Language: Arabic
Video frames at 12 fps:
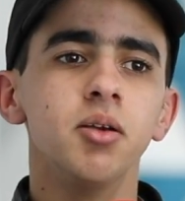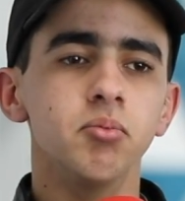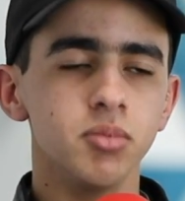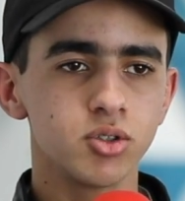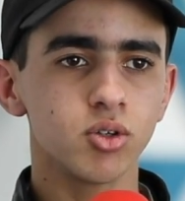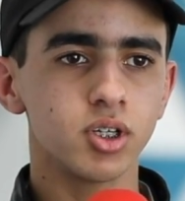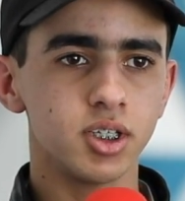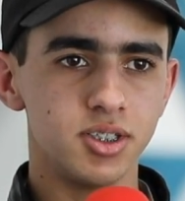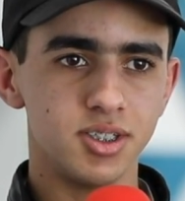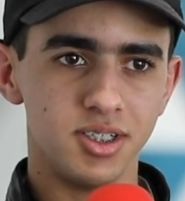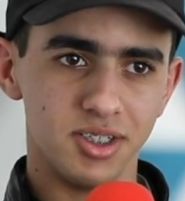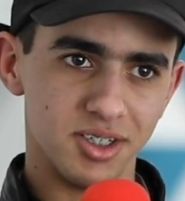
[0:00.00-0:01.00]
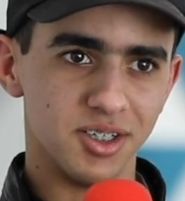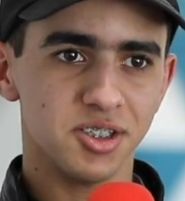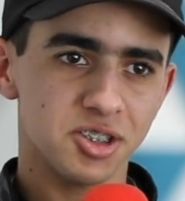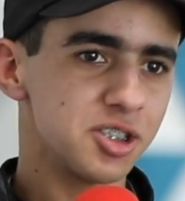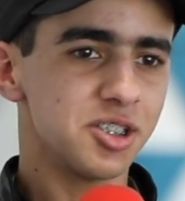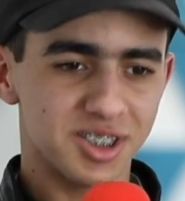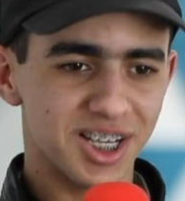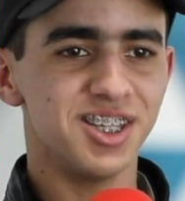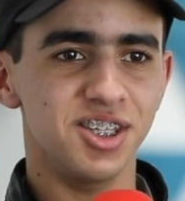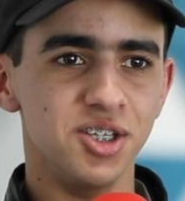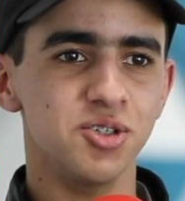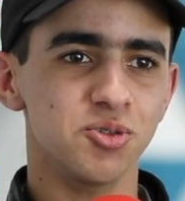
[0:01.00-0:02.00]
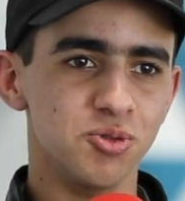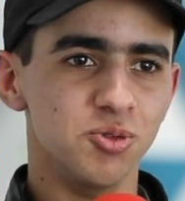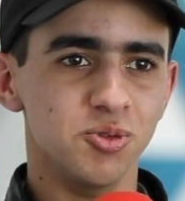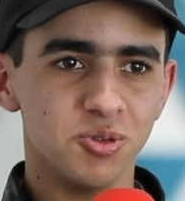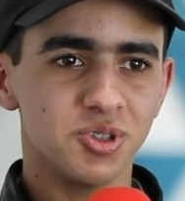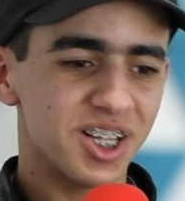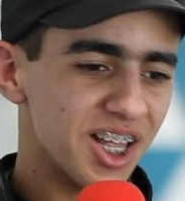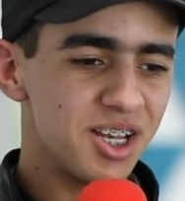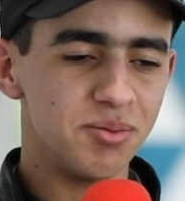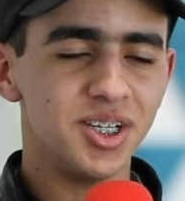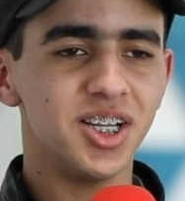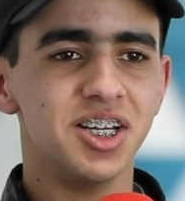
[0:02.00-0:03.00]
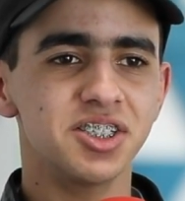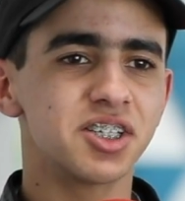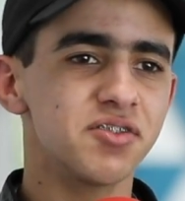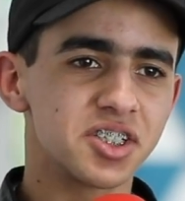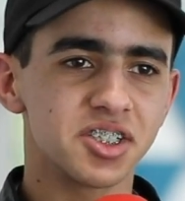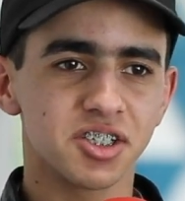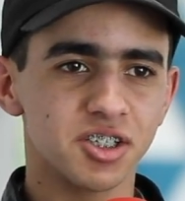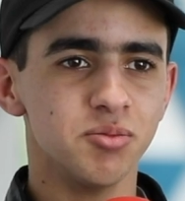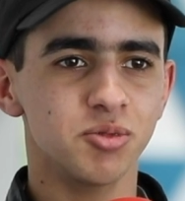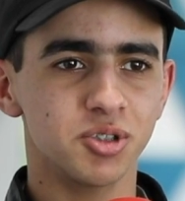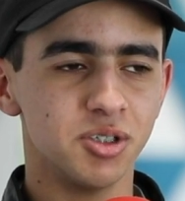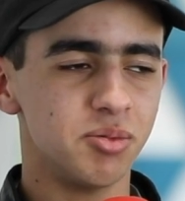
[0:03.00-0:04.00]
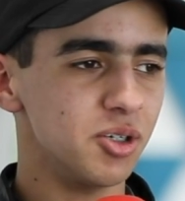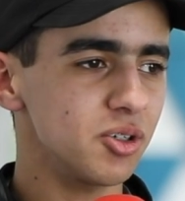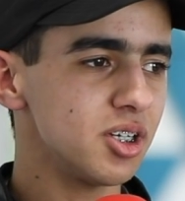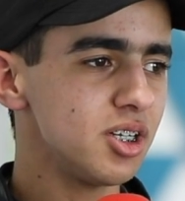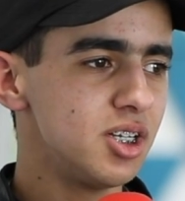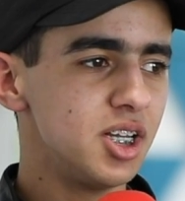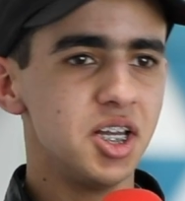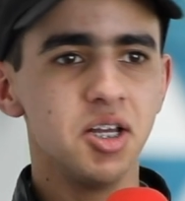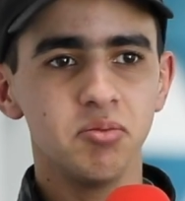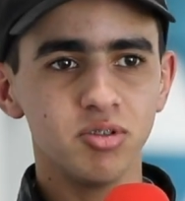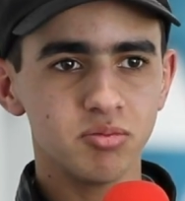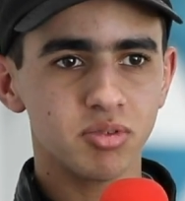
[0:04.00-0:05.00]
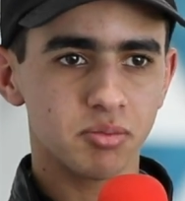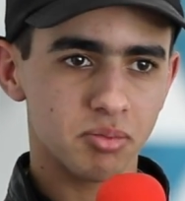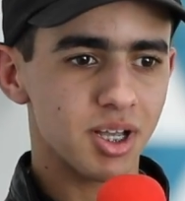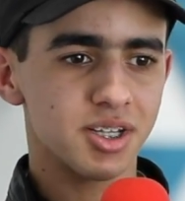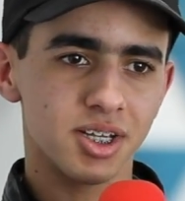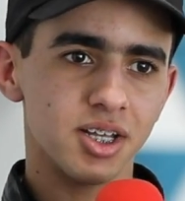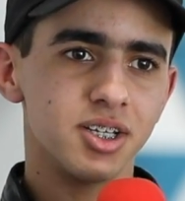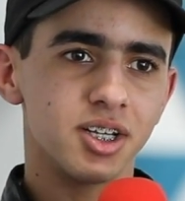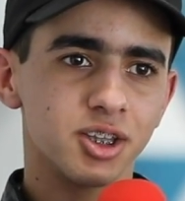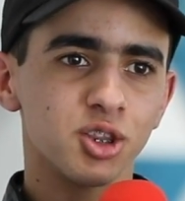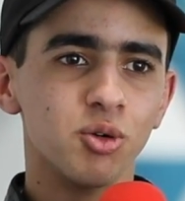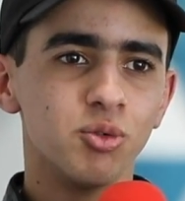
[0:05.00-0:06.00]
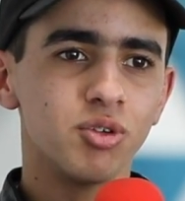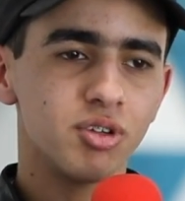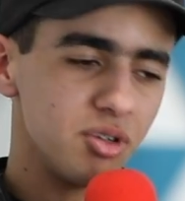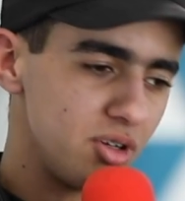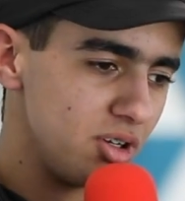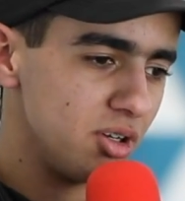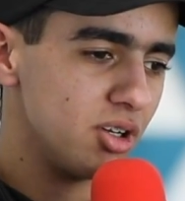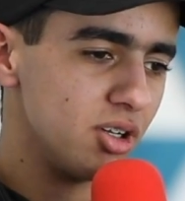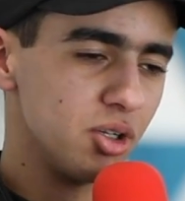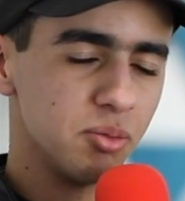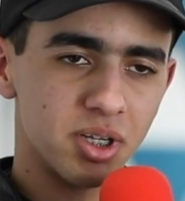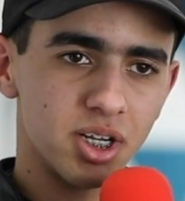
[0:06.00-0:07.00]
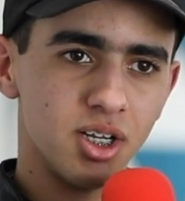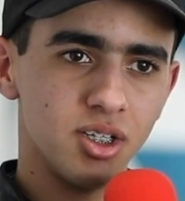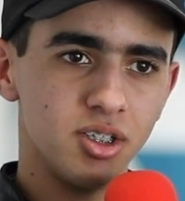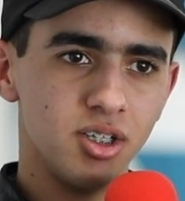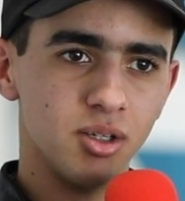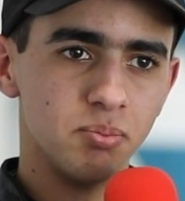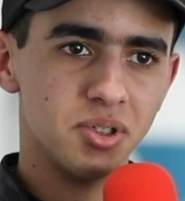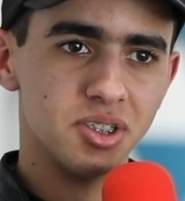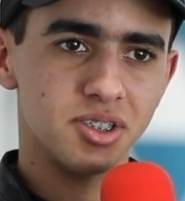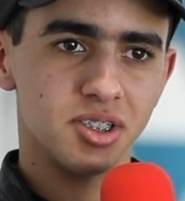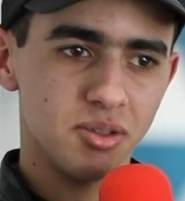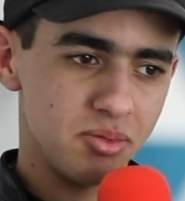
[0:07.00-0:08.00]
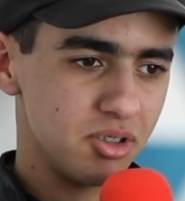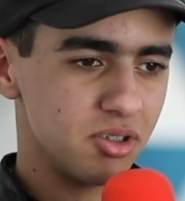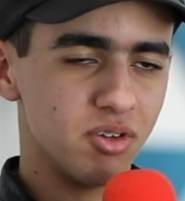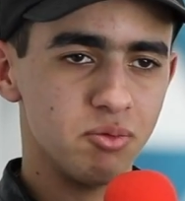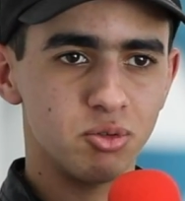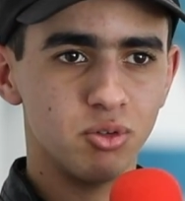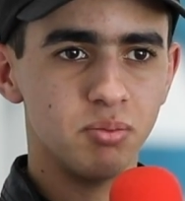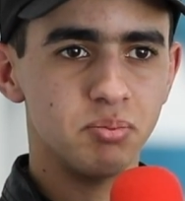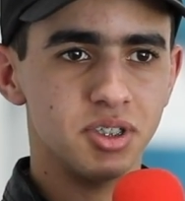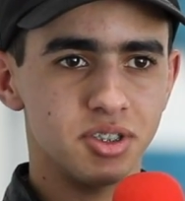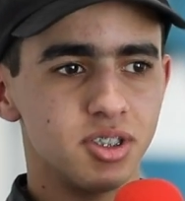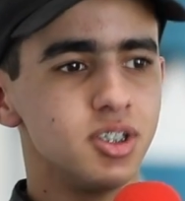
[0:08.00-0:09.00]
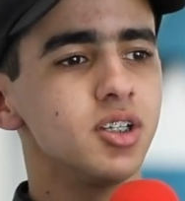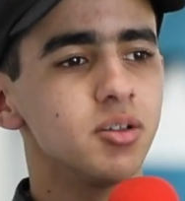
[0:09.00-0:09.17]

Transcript: من صغري هز ليا تخنديش ونقلب على الحاجه كيفاش كتخدم وكذا بحال هكا بقات غاديه كتطور المرحله ديال البي سي بديت نفهم شويه البي سي